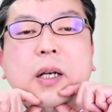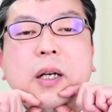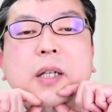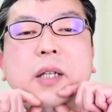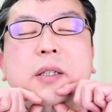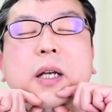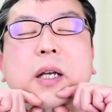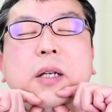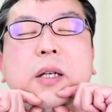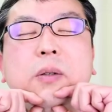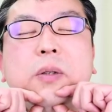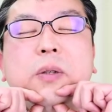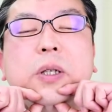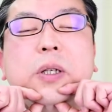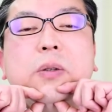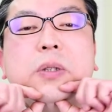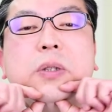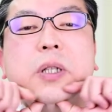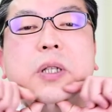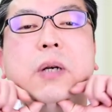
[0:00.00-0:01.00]
硬い
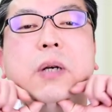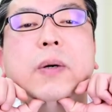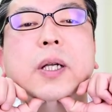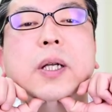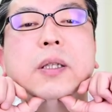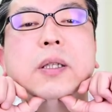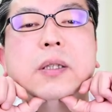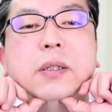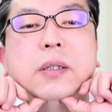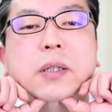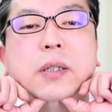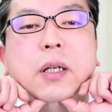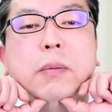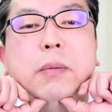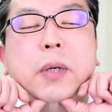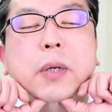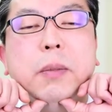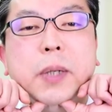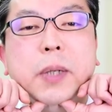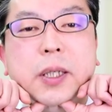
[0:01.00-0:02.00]
骨を触っ
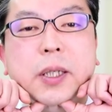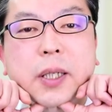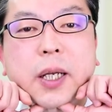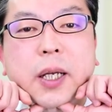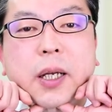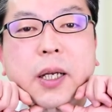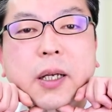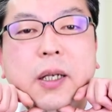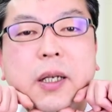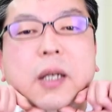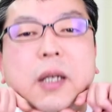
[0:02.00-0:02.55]
たままで